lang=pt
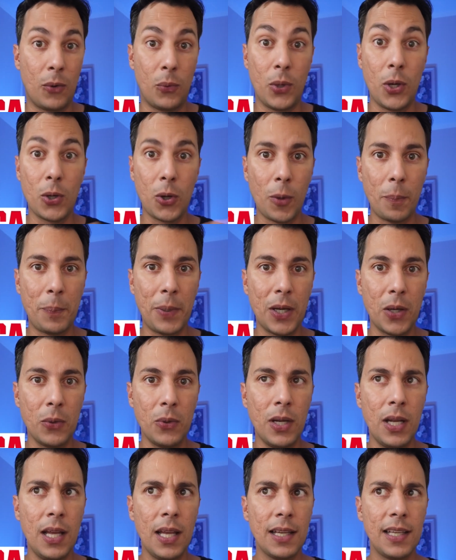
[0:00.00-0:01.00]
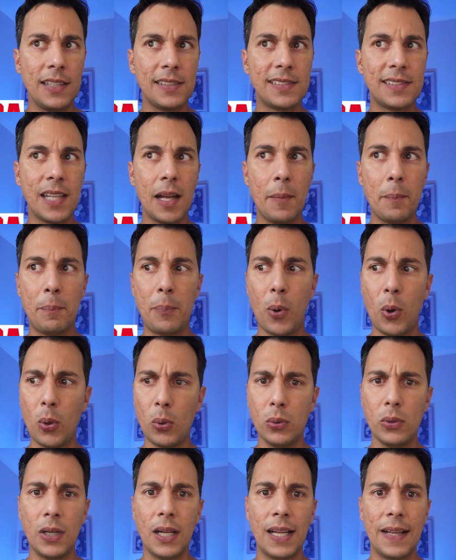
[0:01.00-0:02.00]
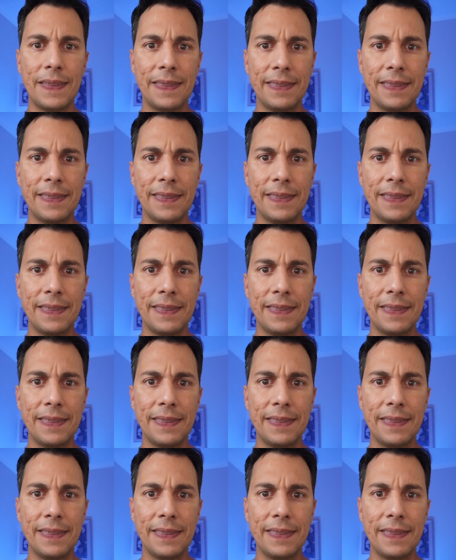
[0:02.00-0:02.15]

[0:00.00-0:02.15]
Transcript: o europeu, que estampou